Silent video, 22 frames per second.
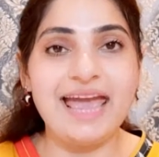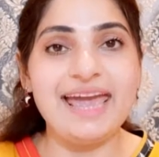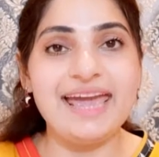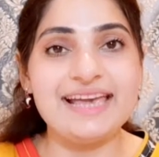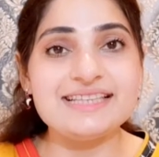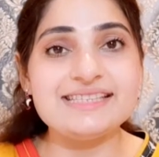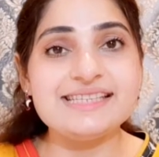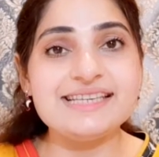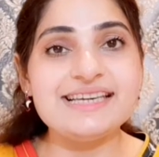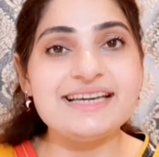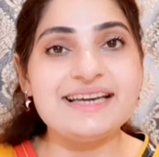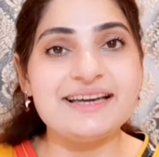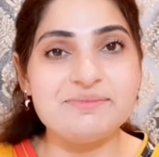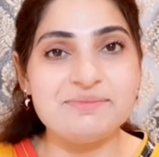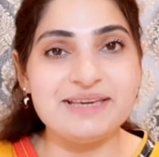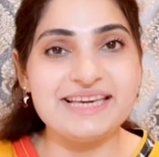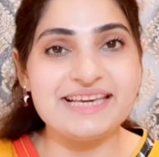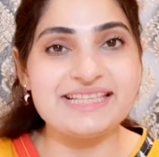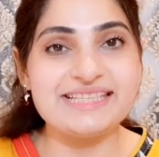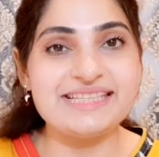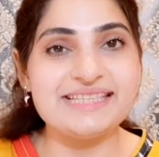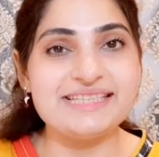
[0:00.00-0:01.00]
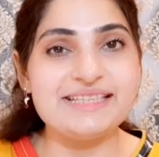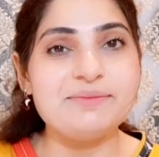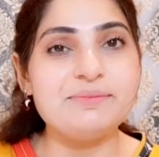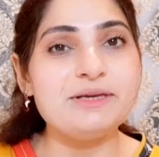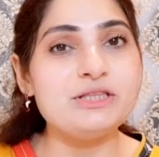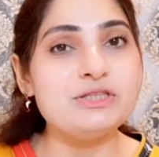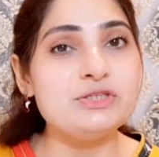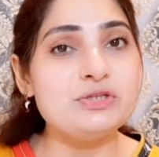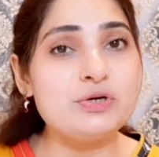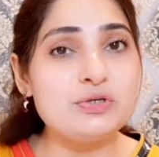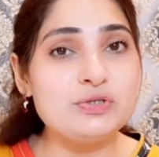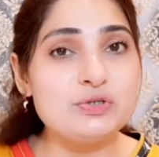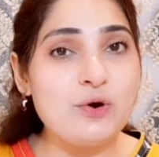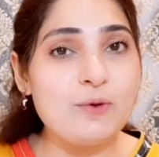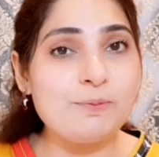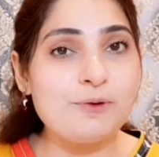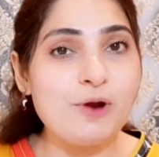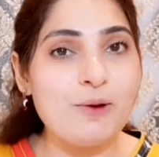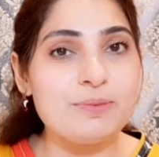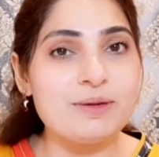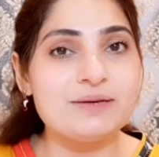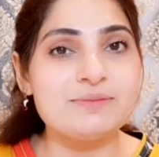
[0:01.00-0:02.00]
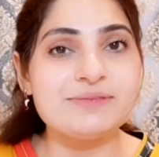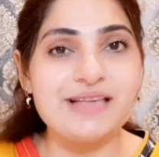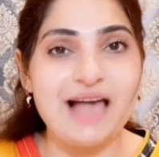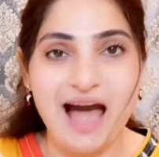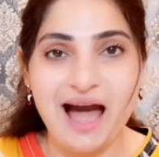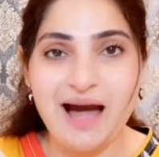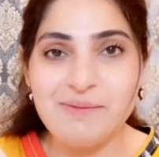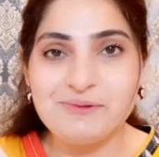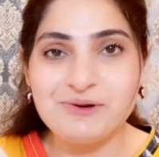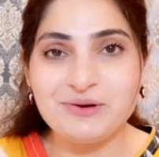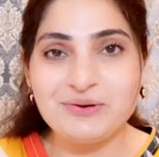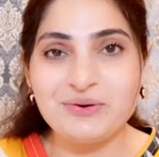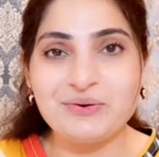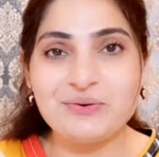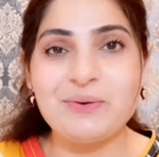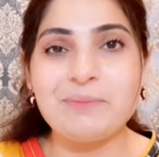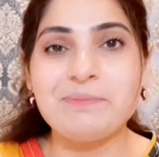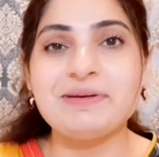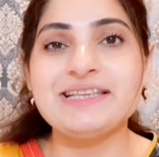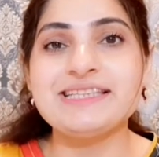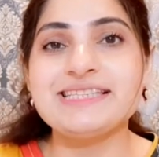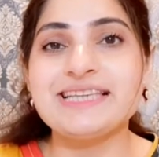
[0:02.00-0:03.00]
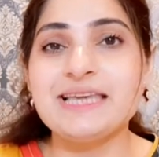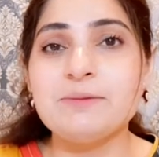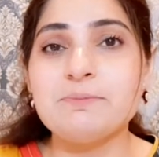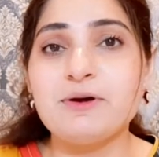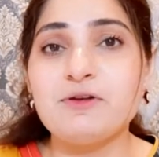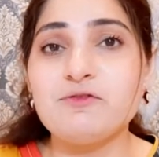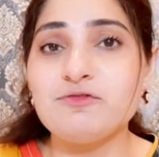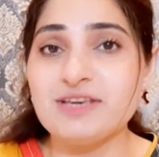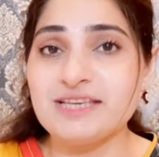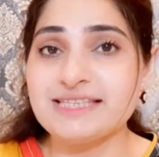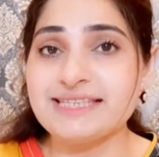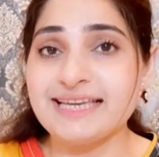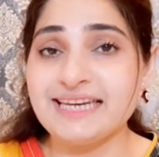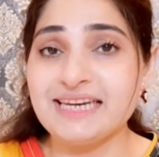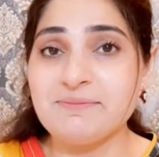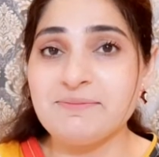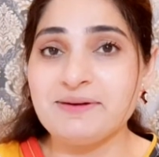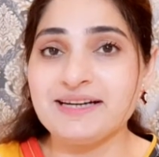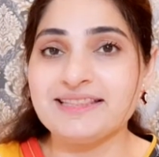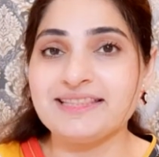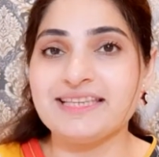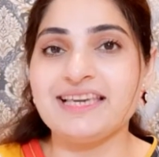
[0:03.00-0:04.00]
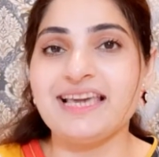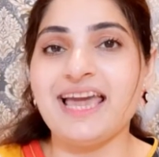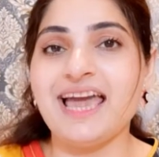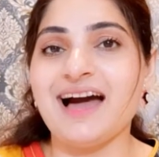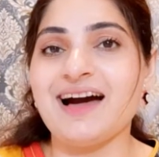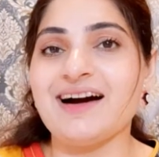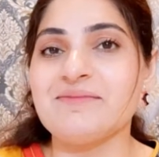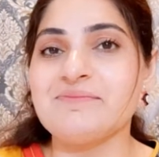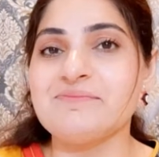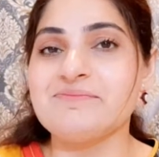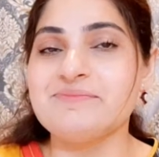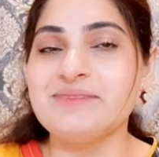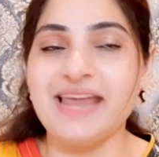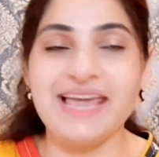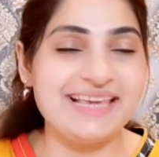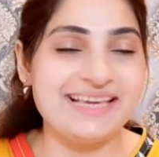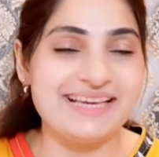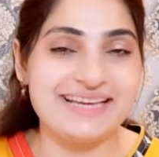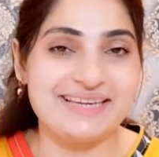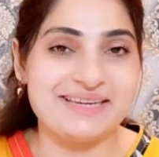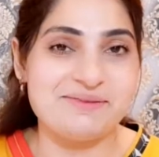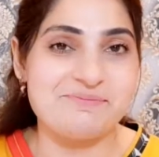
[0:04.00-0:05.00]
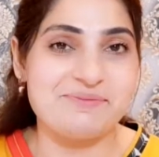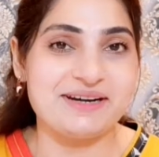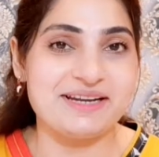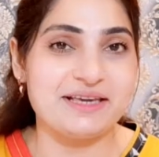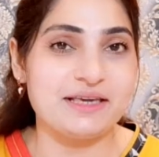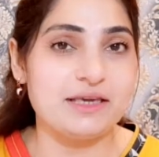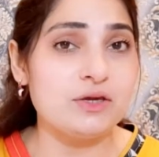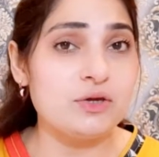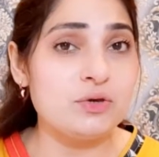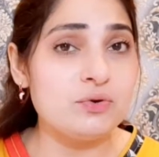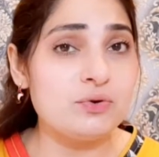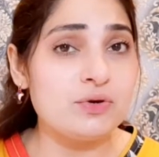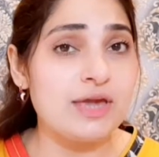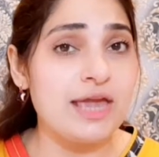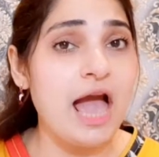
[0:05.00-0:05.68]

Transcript: ऐसी गर्मी के सीज़न में जो जो प्रॉब्लम्स आप लोगों को अपनी स्किन पर फेस करनी पड़ती है अब नहीं करनी पड़ेगी क्योंकि